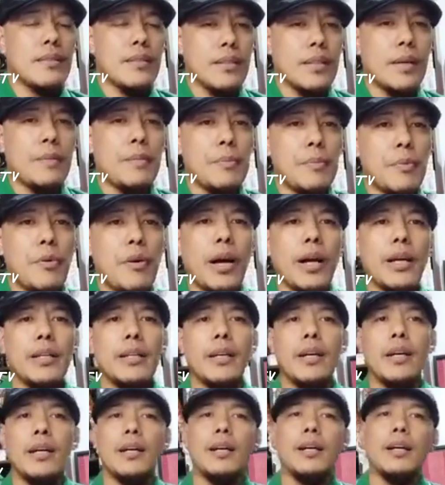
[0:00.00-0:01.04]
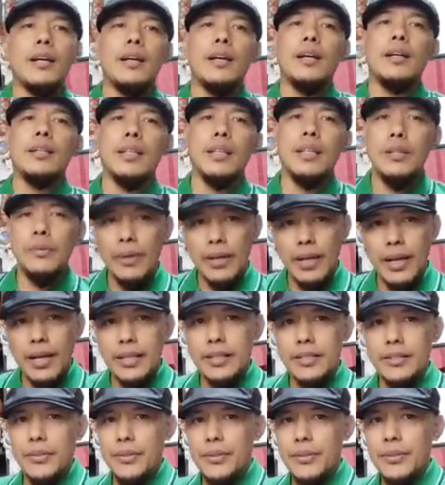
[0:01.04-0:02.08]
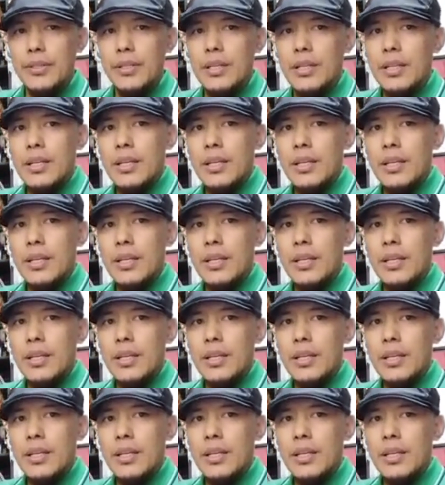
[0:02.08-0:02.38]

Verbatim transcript: kami po ay uh, naghiwalay, no?